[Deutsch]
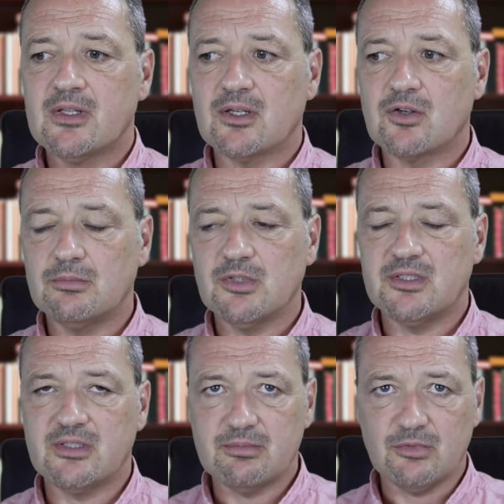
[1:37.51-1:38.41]
Dann kommt
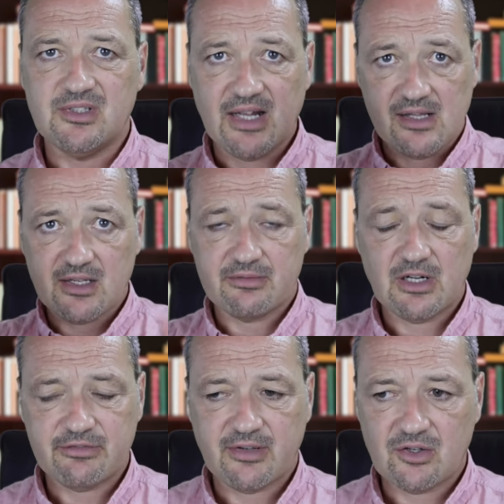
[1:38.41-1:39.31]
noch dieses Modell der
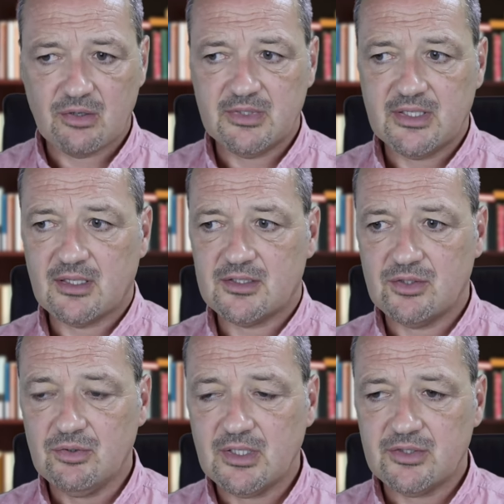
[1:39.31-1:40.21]
gewaltfreien
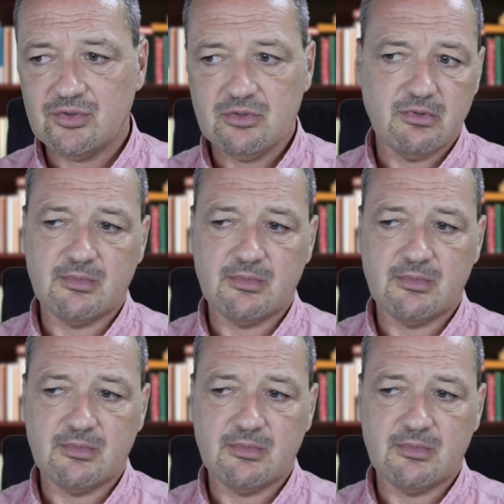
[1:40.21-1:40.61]
Kommunikation dazu,